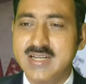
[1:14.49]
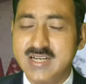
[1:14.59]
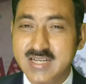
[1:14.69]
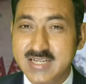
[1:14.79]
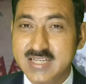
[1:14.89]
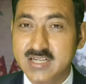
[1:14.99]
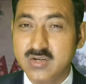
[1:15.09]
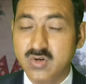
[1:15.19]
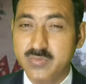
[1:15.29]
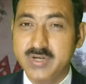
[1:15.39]
लेकिन
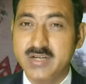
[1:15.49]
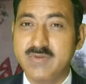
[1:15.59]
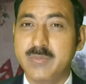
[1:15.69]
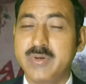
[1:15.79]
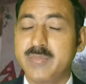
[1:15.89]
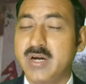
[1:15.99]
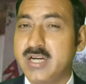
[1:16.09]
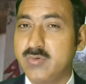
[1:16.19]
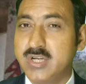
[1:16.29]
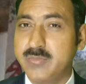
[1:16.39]
गवर्नमेंट ने वहाँ पे
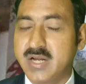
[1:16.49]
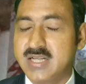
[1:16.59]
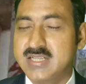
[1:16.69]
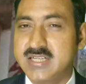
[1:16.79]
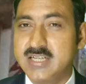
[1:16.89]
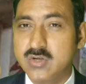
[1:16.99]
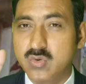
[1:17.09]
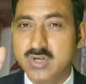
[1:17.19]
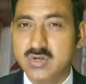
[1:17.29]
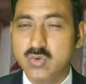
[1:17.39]
ड्यूटी बढ़ा दी गई है
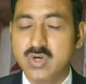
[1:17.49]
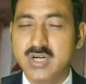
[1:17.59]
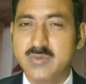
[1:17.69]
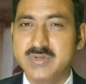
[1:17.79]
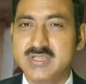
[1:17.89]
टू हंड्रेड